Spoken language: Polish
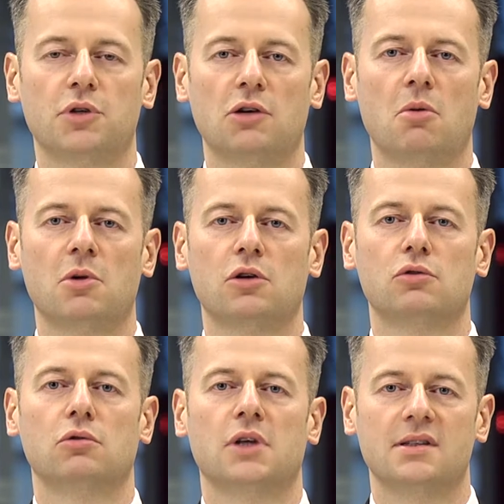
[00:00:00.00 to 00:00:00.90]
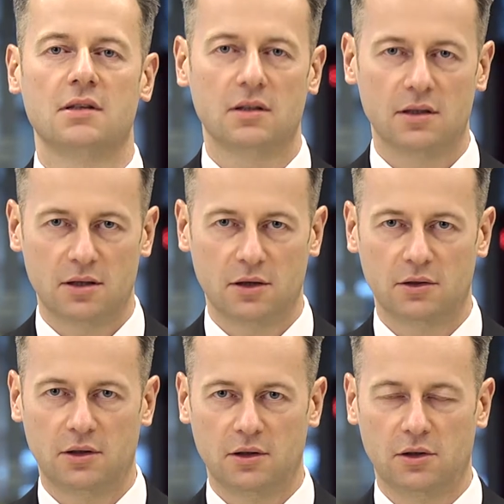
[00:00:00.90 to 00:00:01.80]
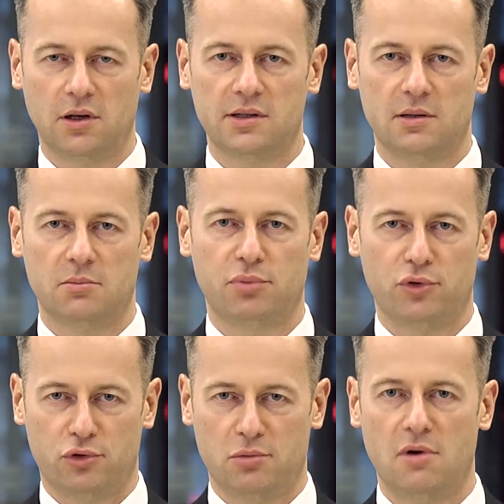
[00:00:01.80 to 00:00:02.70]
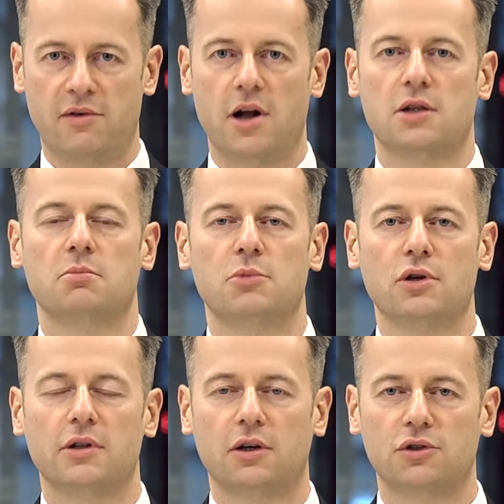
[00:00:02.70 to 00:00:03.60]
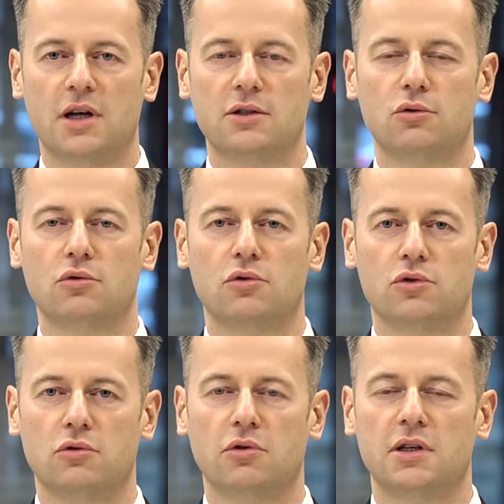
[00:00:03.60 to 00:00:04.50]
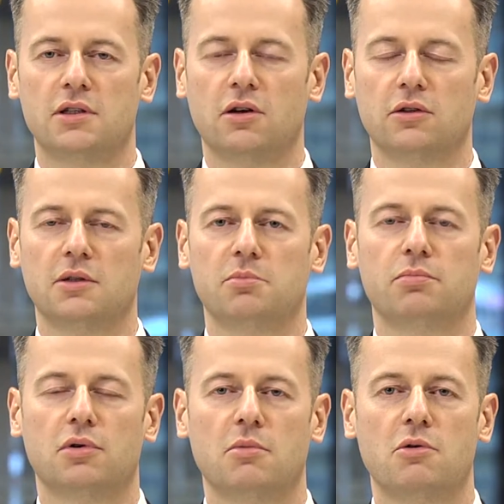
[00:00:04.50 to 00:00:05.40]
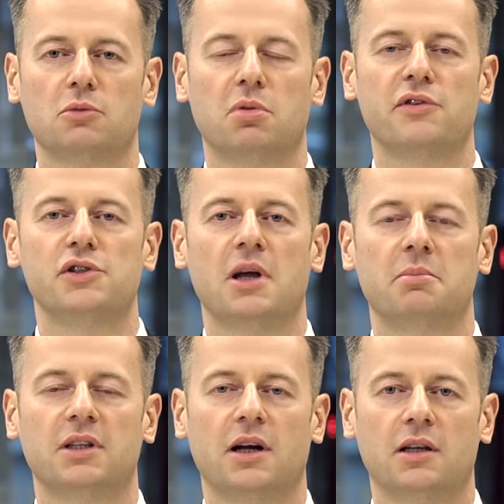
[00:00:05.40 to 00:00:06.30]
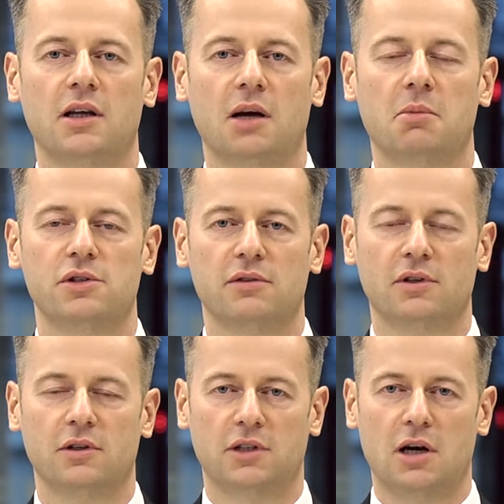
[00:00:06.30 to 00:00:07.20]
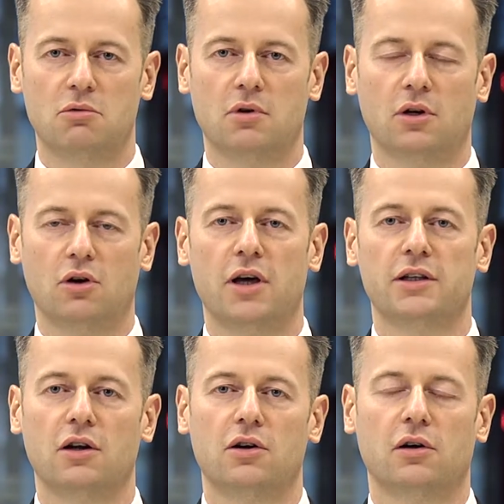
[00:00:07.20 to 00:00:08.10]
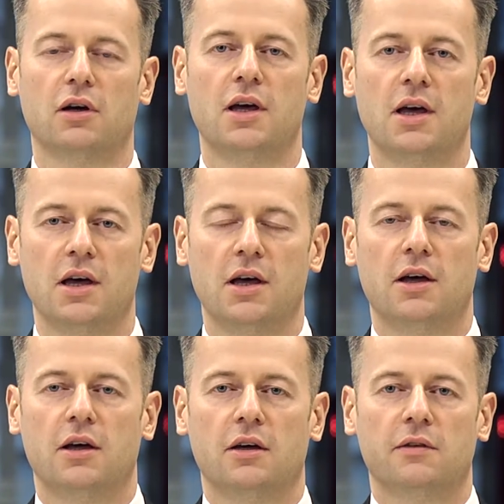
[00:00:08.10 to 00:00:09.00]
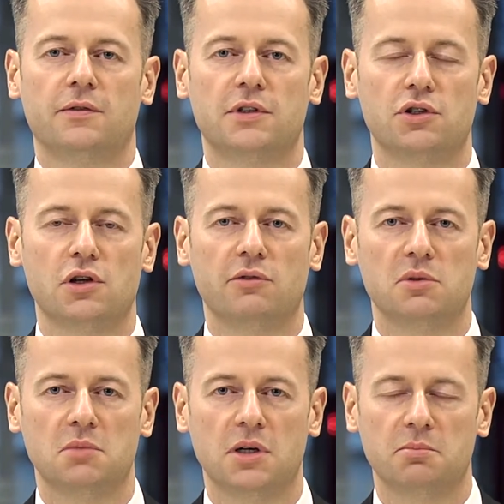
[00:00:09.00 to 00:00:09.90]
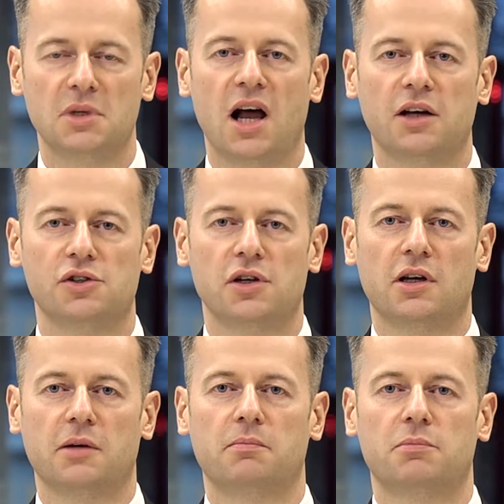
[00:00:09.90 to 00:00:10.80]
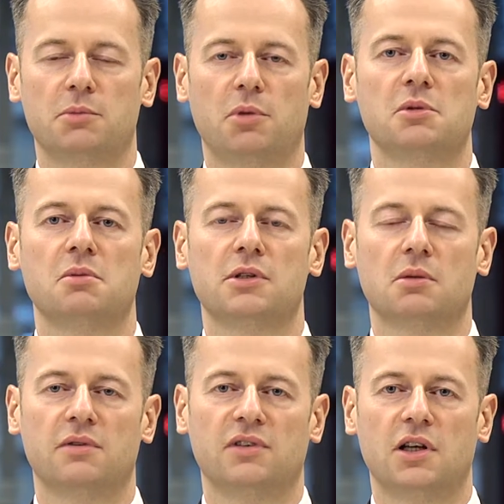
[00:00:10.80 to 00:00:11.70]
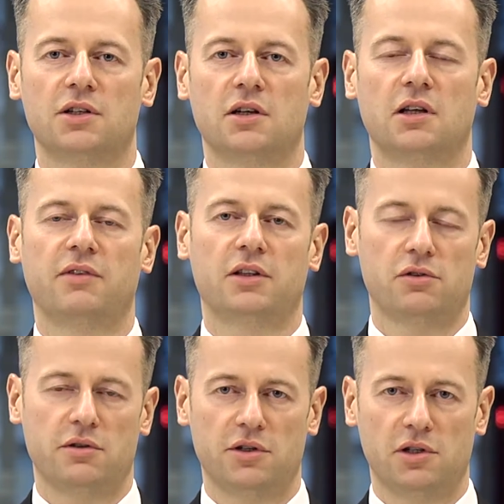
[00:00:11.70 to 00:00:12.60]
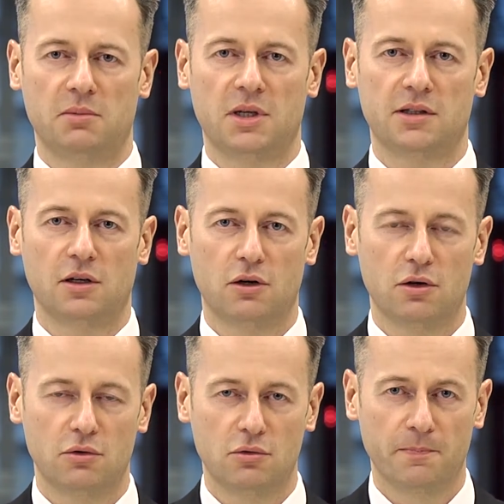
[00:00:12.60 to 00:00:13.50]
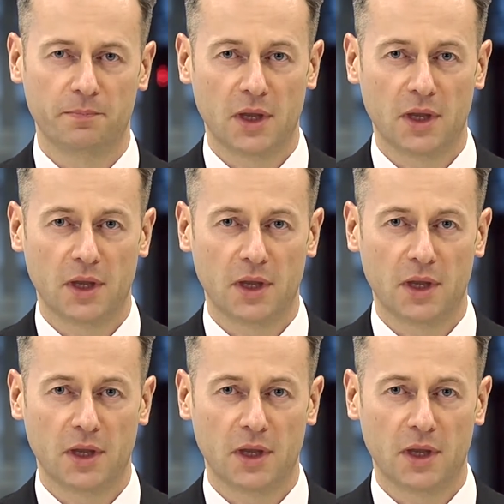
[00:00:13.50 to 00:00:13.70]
Przełom roku jest z jednej strony okresem podsumowań minionego czasu, z drugiej strony próbą odpowiedzi na pytanie, jak będzie wyglądał kolejny rok. W styczniowym bilansie przypomnimy sobie wydarzenia 2017 roku,